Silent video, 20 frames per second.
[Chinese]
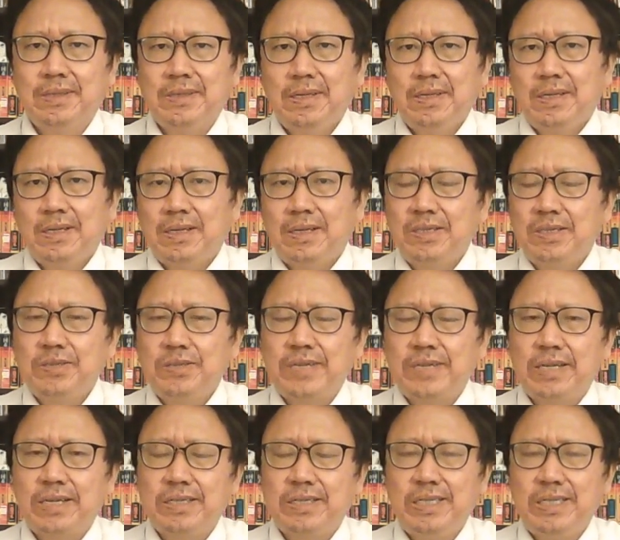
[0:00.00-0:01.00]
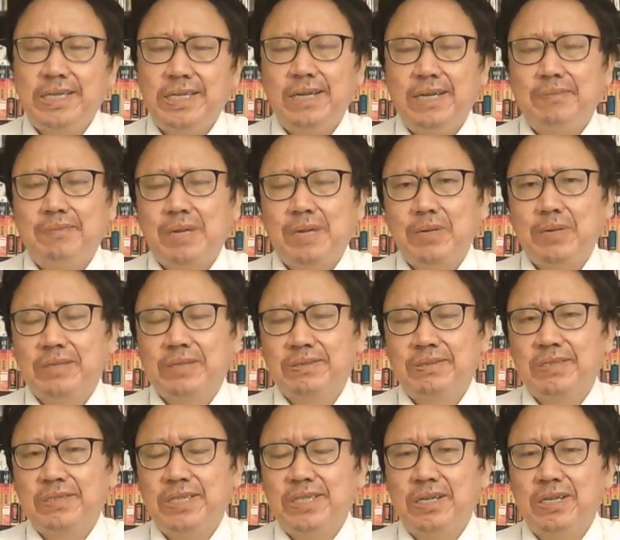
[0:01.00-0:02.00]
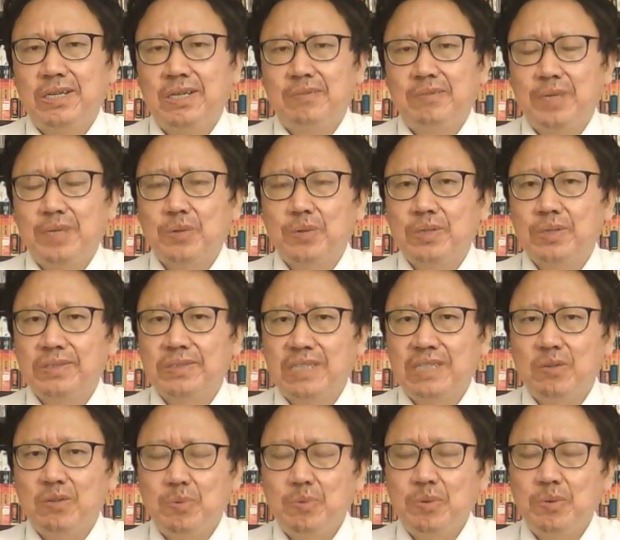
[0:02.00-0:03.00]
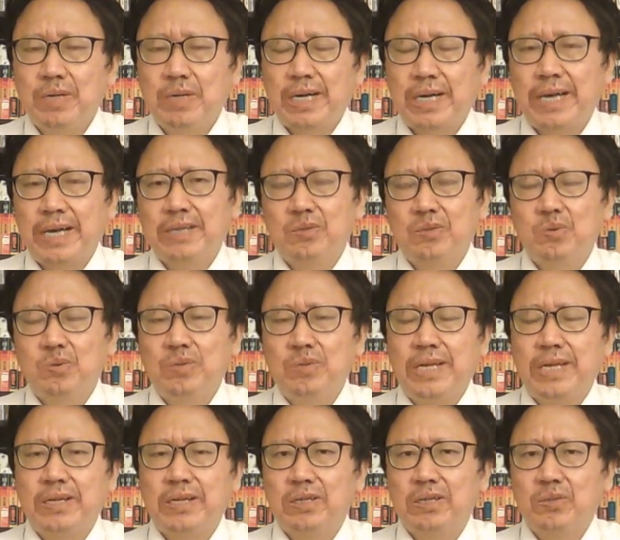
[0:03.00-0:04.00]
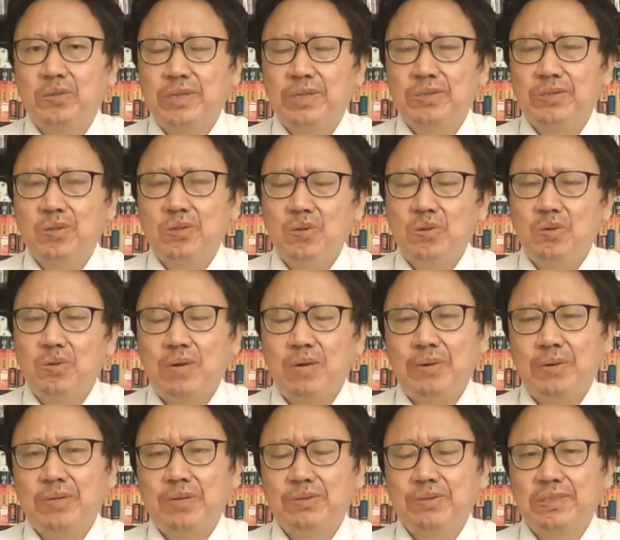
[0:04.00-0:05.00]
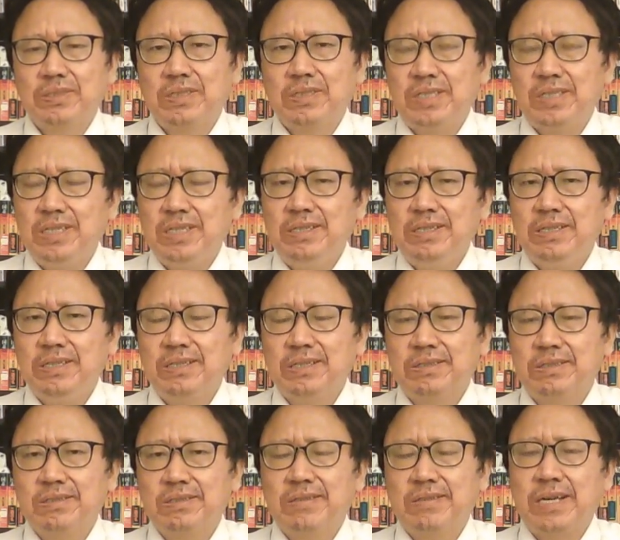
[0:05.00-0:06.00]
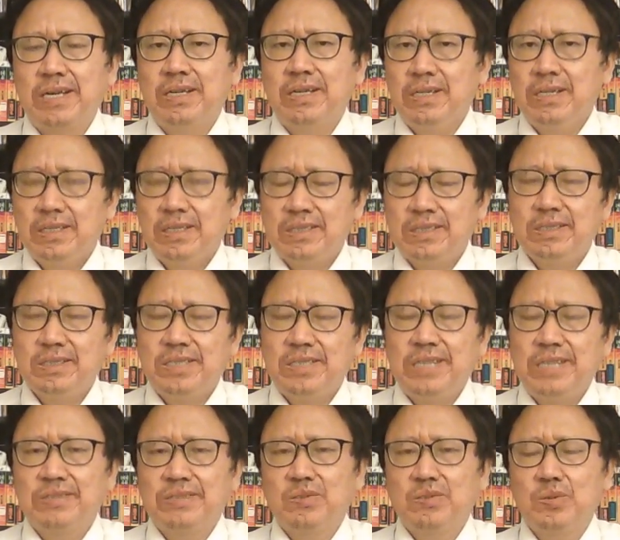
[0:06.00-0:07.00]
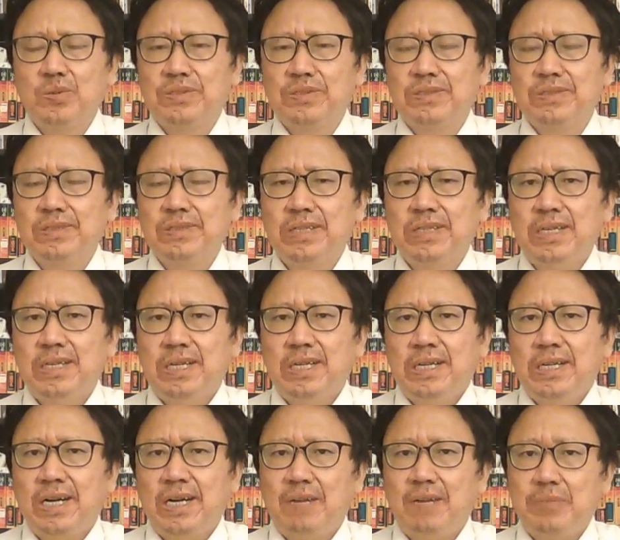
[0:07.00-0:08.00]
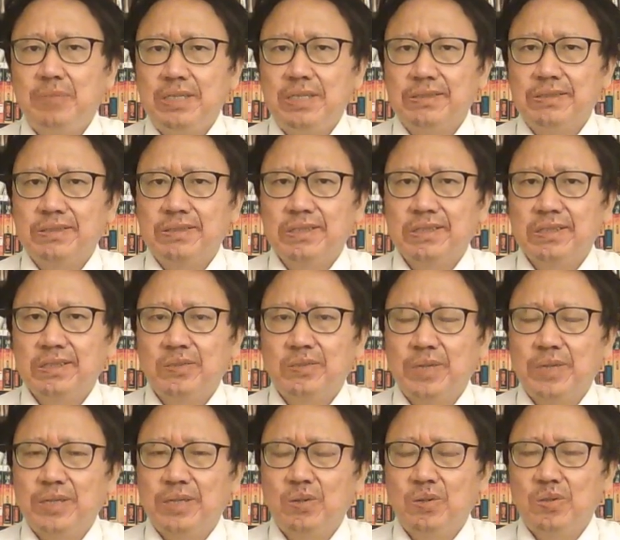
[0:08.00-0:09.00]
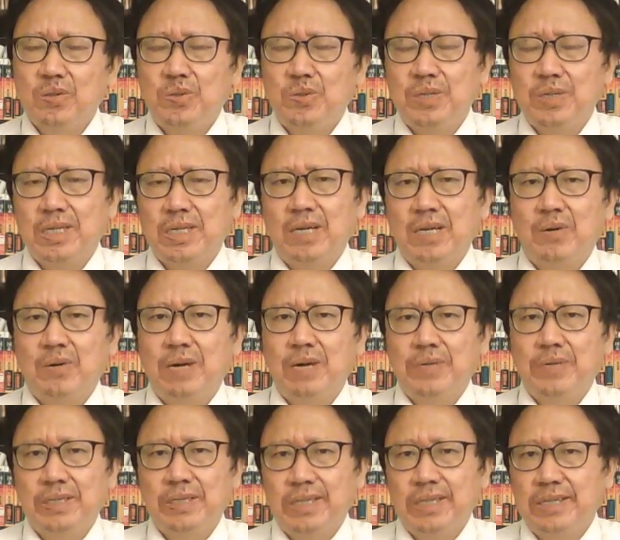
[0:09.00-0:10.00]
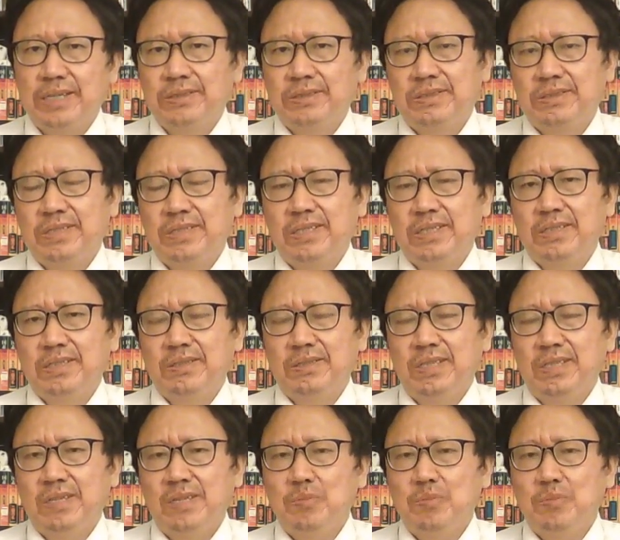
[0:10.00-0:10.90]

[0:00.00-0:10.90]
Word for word: 而就在今天，八月十七号，美国商务部还出台了对中共华为公司新的制裁和限制措施，啊，不仅是对过去的华为啊这个。